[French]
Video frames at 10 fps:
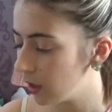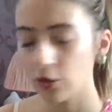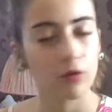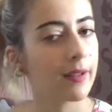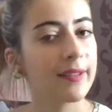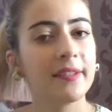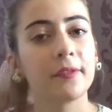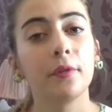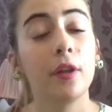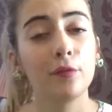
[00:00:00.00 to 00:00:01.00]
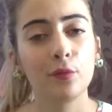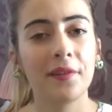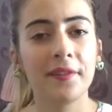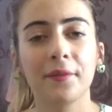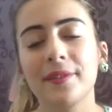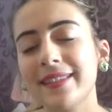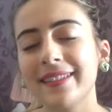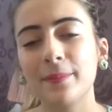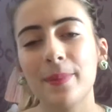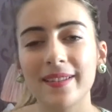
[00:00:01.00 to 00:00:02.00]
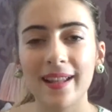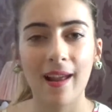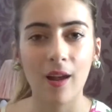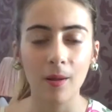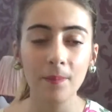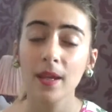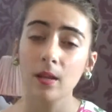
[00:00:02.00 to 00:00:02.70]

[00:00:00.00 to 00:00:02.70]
Je crois que c'est la saison 9 ou la saison 10 qui passe à la 1.